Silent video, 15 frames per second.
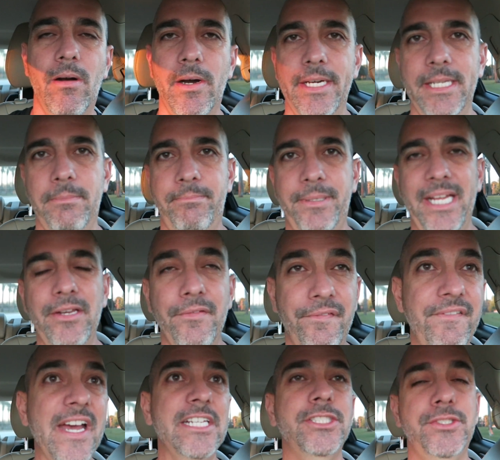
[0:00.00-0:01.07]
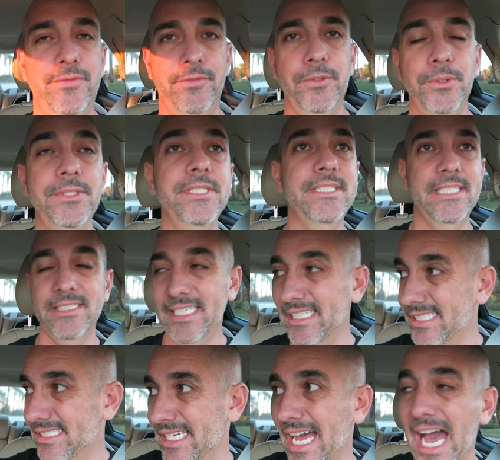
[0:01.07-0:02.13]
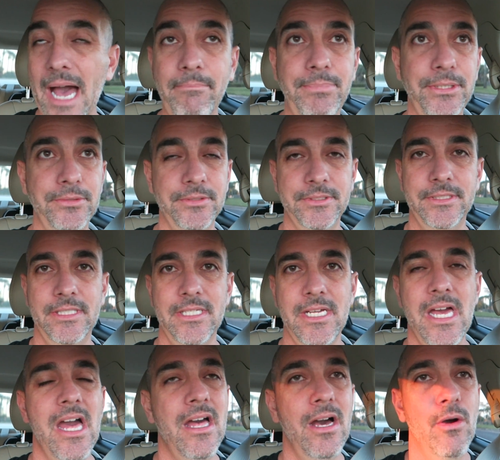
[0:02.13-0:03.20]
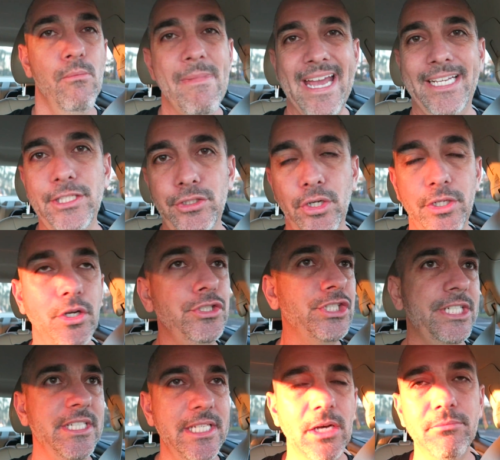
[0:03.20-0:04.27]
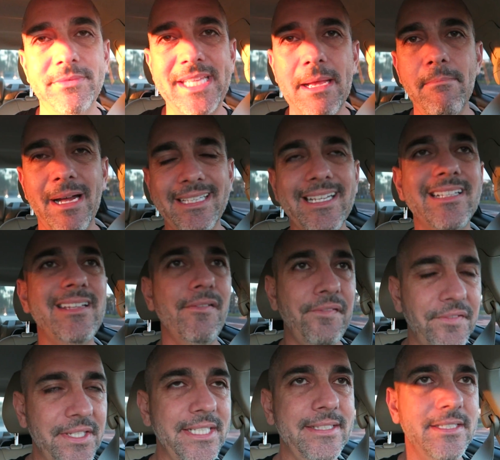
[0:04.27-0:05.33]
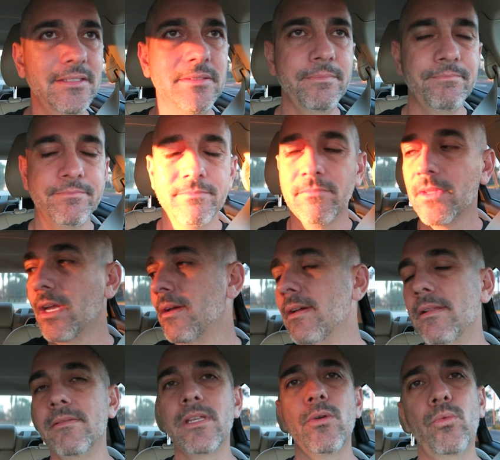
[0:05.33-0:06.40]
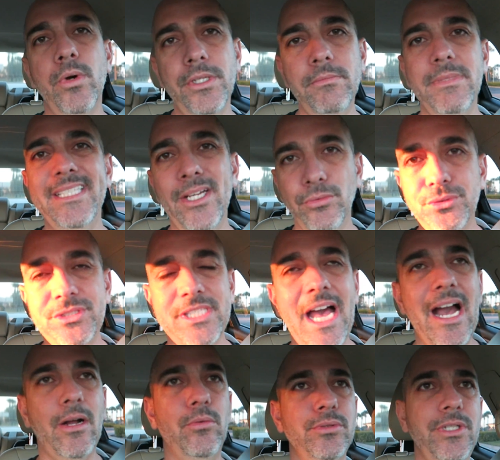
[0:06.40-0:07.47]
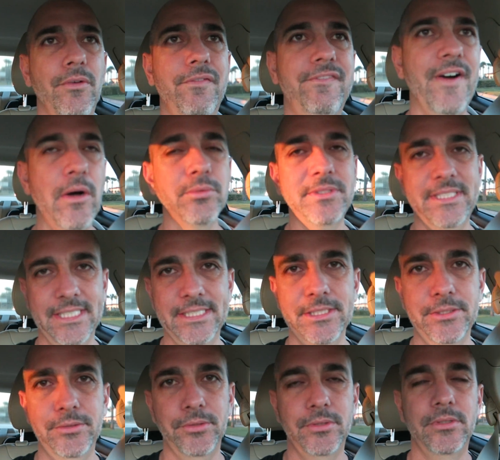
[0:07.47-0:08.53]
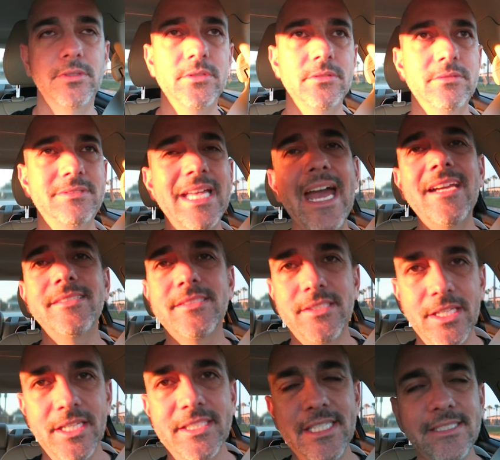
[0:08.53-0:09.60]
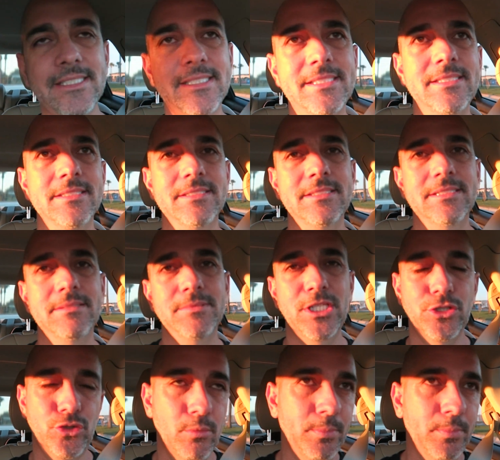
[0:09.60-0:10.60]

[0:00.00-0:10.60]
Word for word: hora para ir no fast food, que tem que ser rápido. O McDonald's que não tem batata frita. Quando me deu o saco, deu faltando 10 nuggets, que a gente